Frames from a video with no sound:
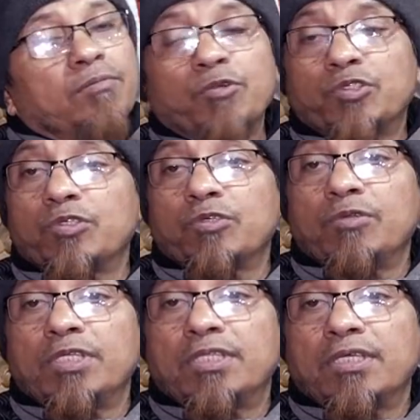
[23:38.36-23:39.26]

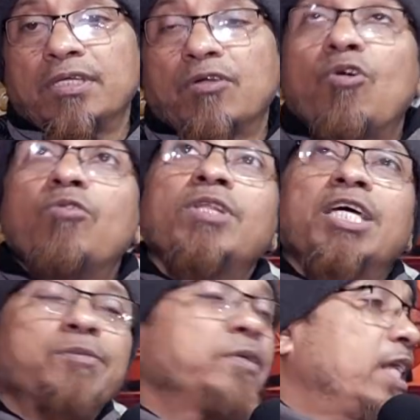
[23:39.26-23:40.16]
বছরগুলিতে কখন
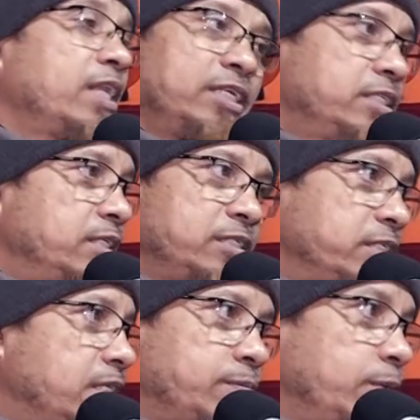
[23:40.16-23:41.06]
আসবেন আল্লাহ জানেন
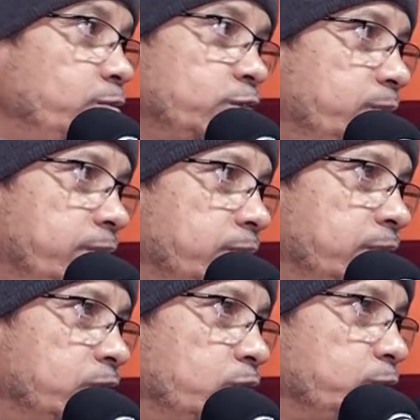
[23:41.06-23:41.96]
সেটা আমরা বলতে পারবো
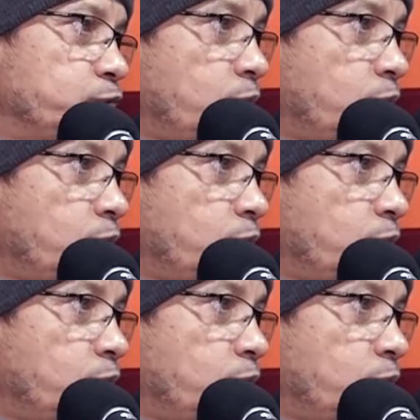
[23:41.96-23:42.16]
না তবে